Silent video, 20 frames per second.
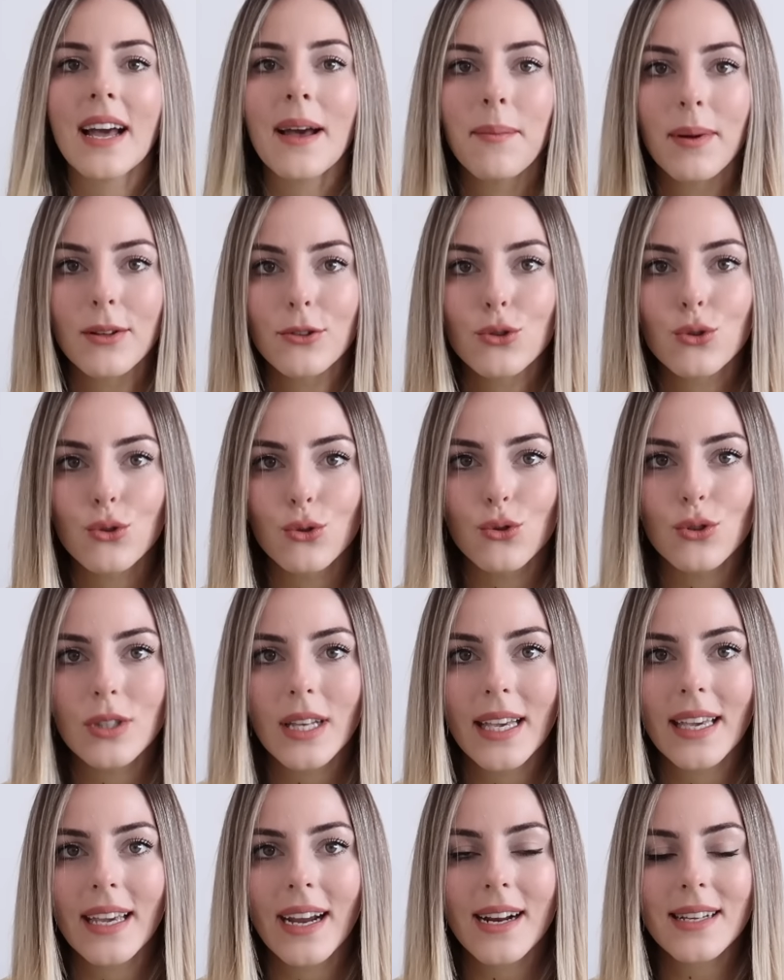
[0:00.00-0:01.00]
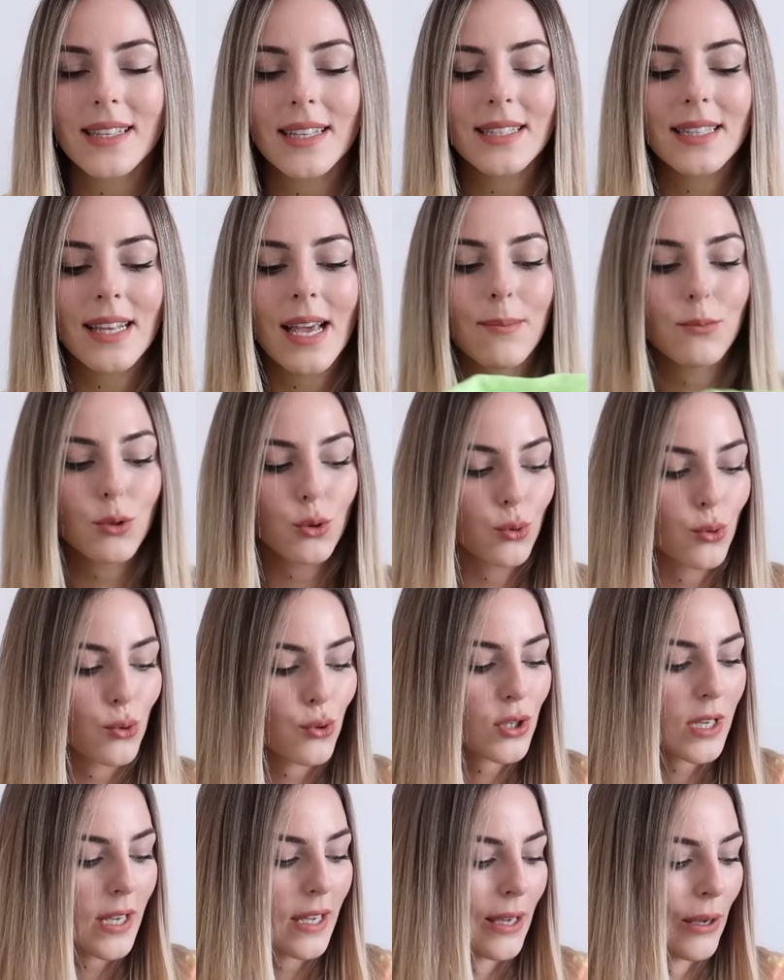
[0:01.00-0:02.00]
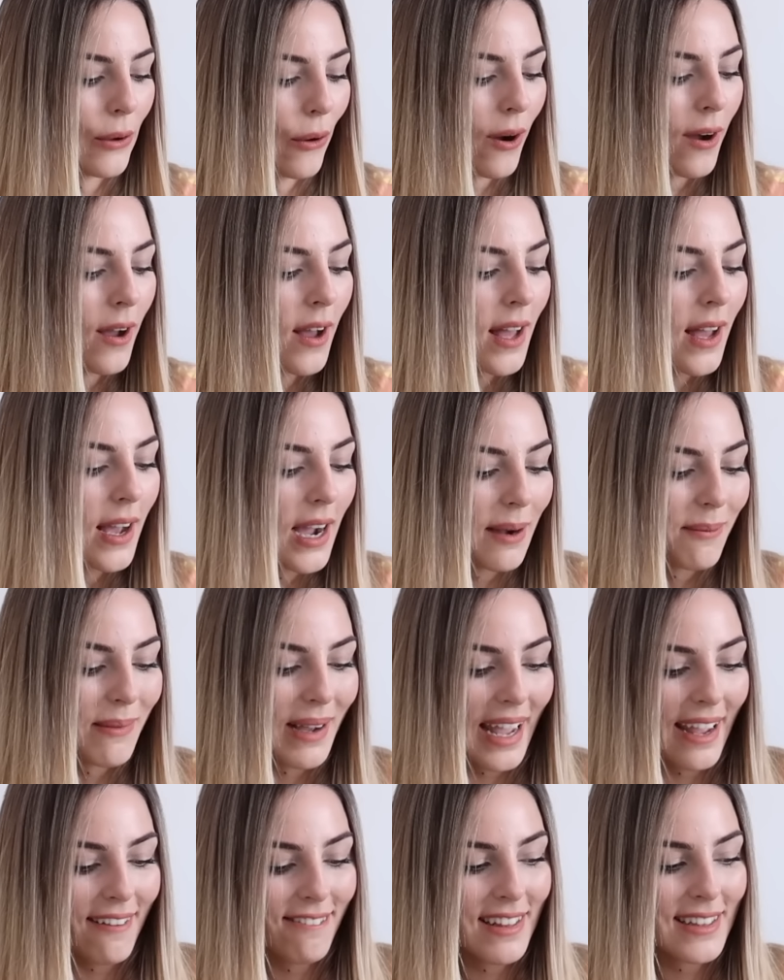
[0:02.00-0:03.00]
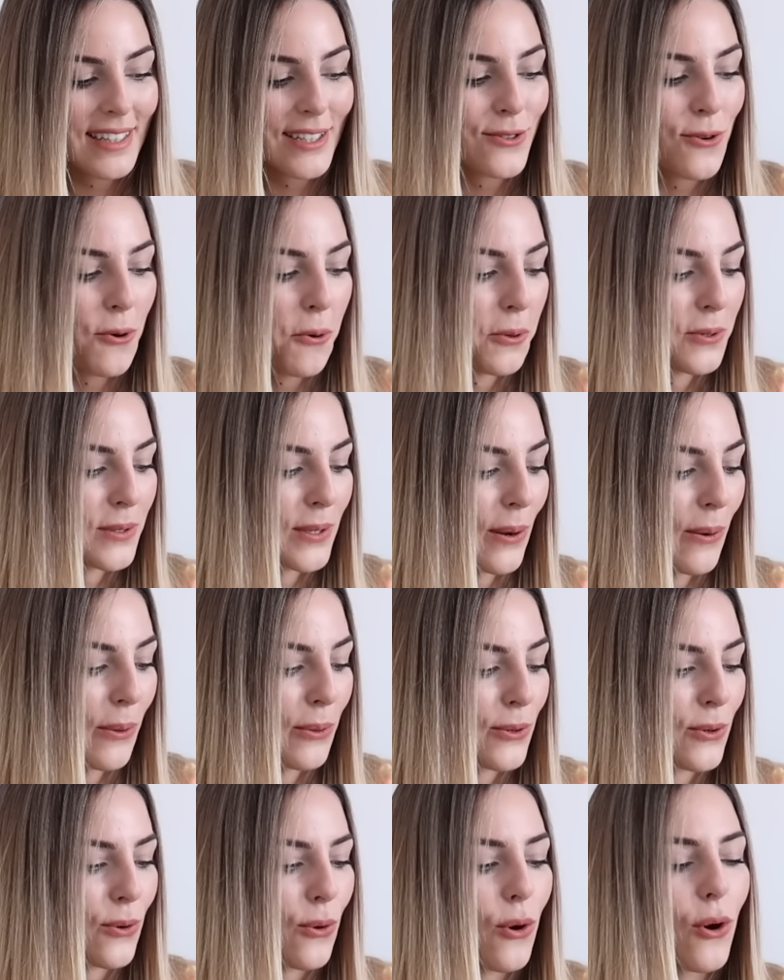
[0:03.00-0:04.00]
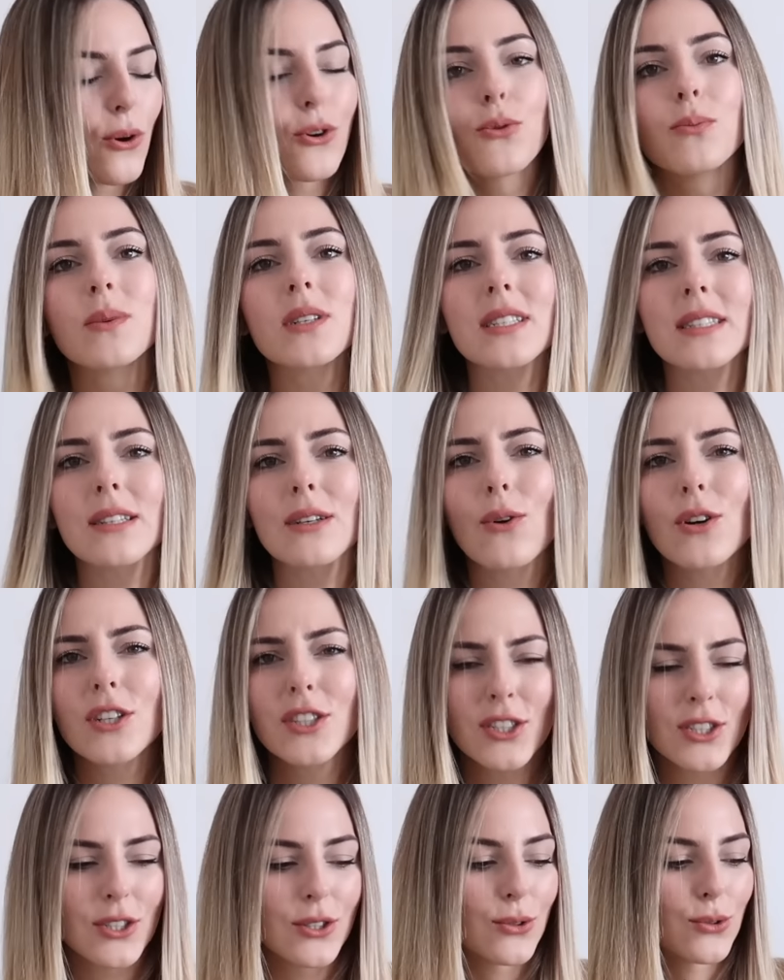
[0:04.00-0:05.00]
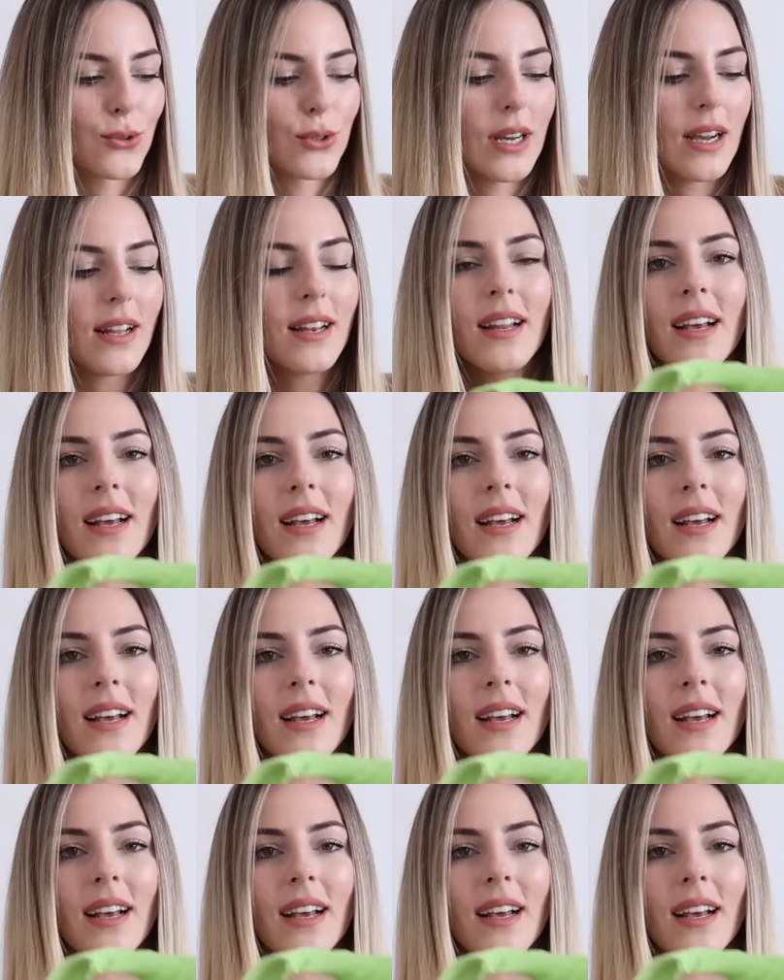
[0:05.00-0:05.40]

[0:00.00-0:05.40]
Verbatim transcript: hemen üstünüze giyerseniz hem suyu çekiyor. Ama evde de çok güzel olur. Oh kumaş da aşırı güzel.